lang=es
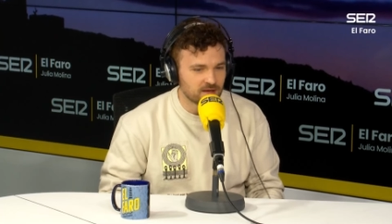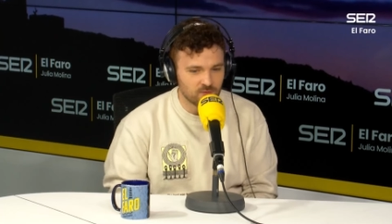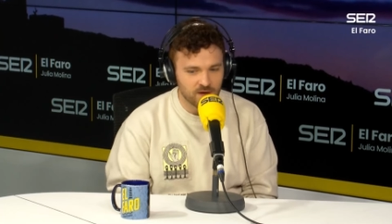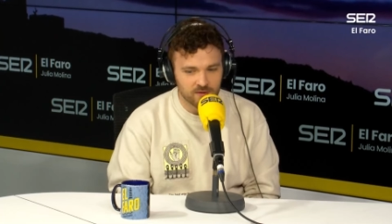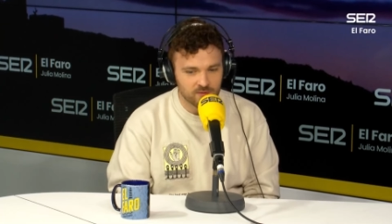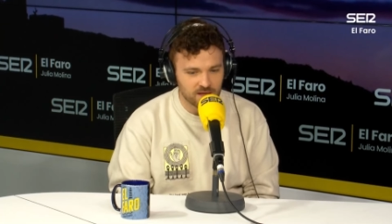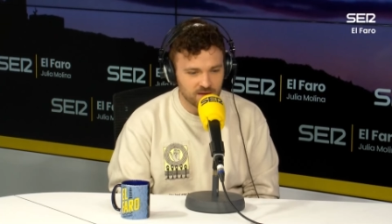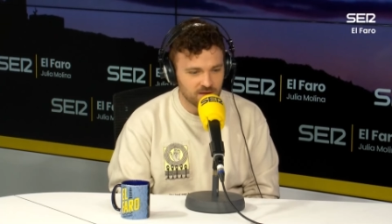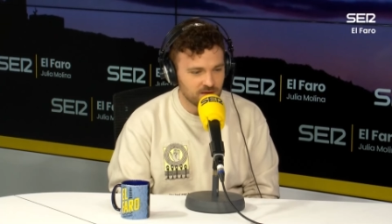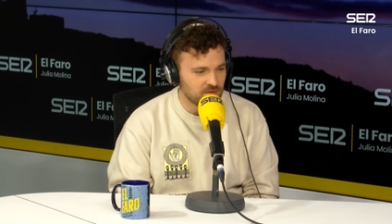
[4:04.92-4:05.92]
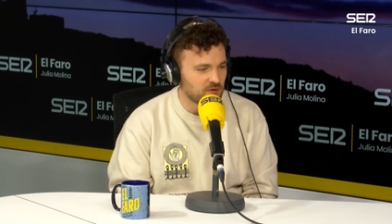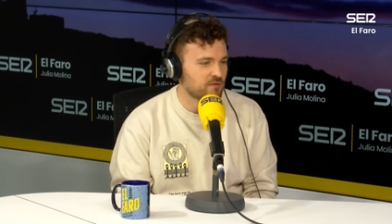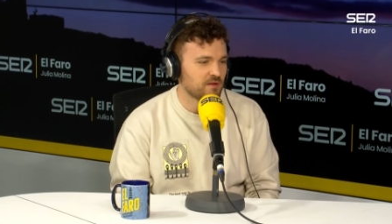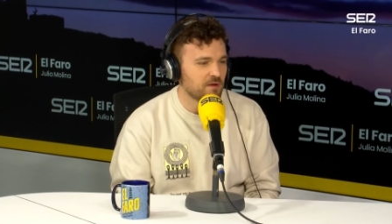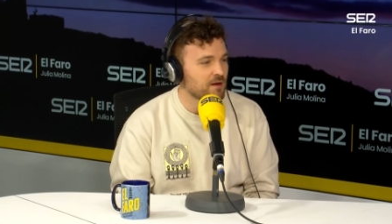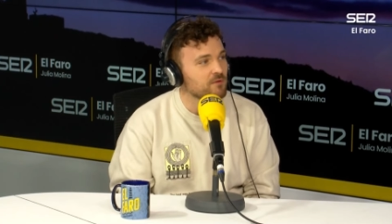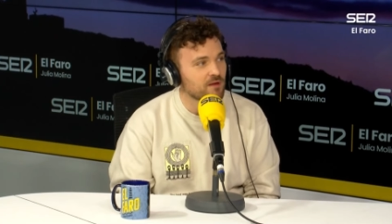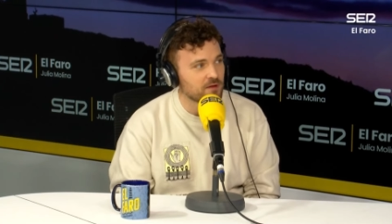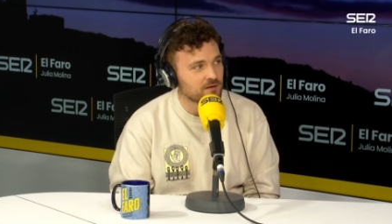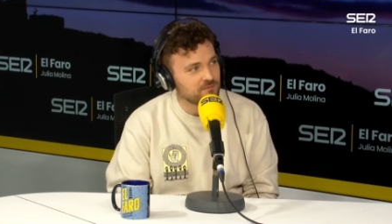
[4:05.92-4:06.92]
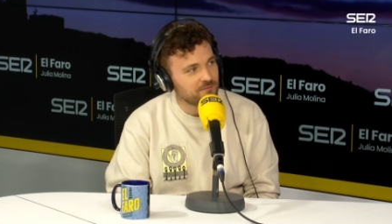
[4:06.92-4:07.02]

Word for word: actuar, o sea que no lo sé, veremos a ver